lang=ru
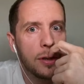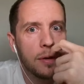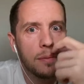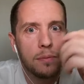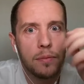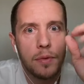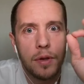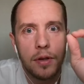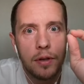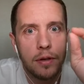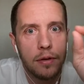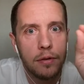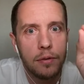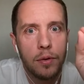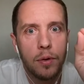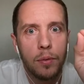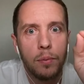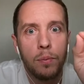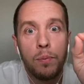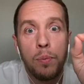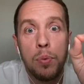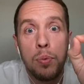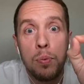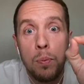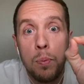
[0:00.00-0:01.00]
там, э,
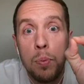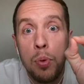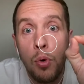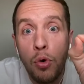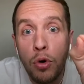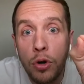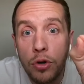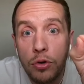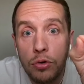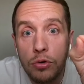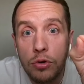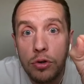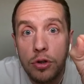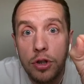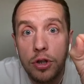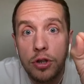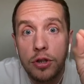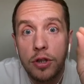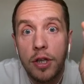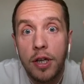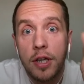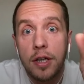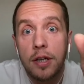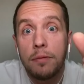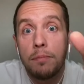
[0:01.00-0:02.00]
пукнул
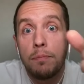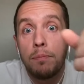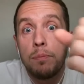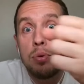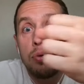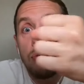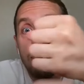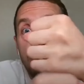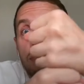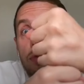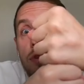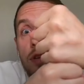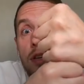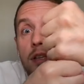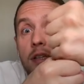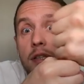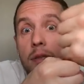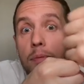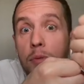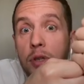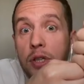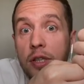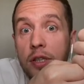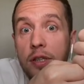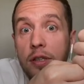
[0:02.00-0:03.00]
человек, пу, и
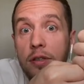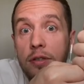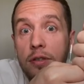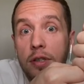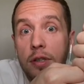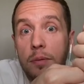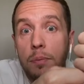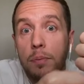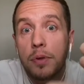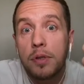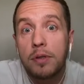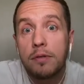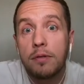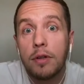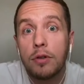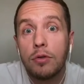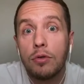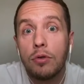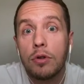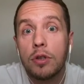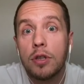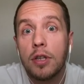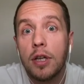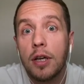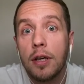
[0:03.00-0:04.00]
сместился
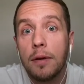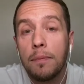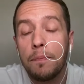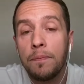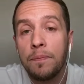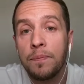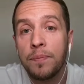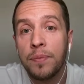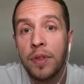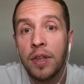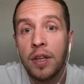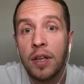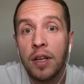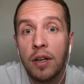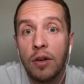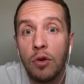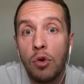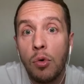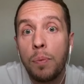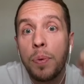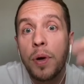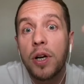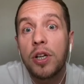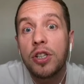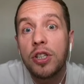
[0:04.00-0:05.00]
позвонок, да,
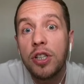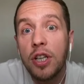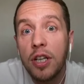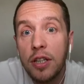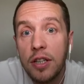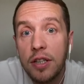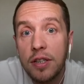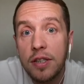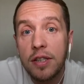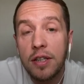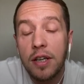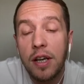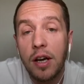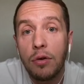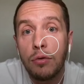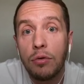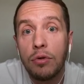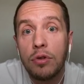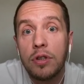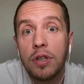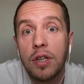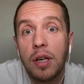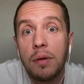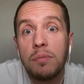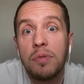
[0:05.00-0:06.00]
упражненница
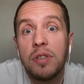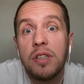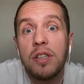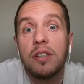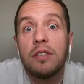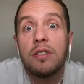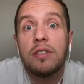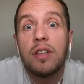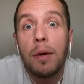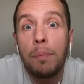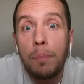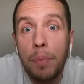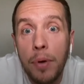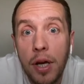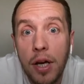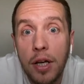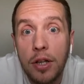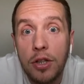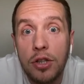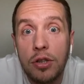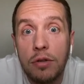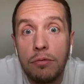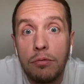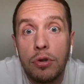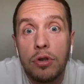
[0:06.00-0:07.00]
какой-нибудь там делал,
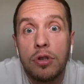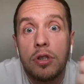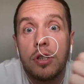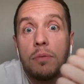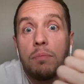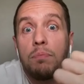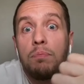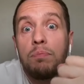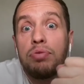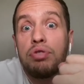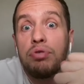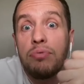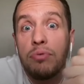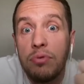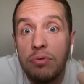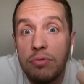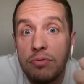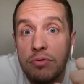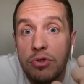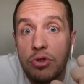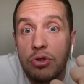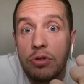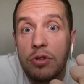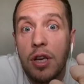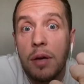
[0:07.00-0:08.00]
напряг животик, пу,
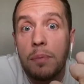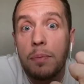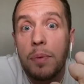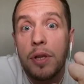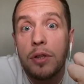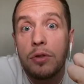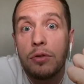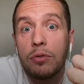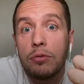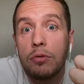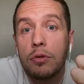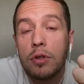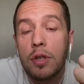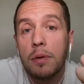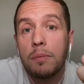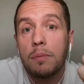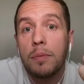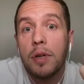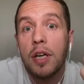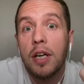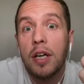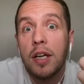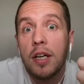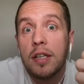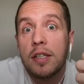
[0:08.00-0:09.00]
что-то опять у него
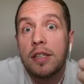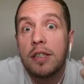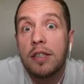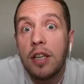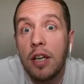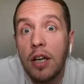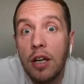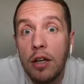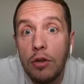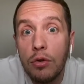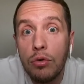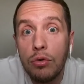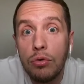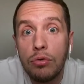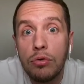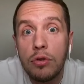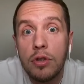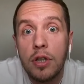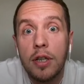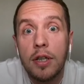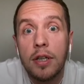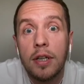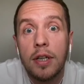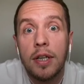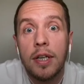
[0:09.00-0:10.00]
там
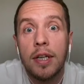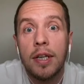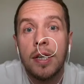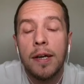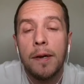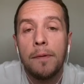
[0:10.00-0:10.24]
стрельнуло.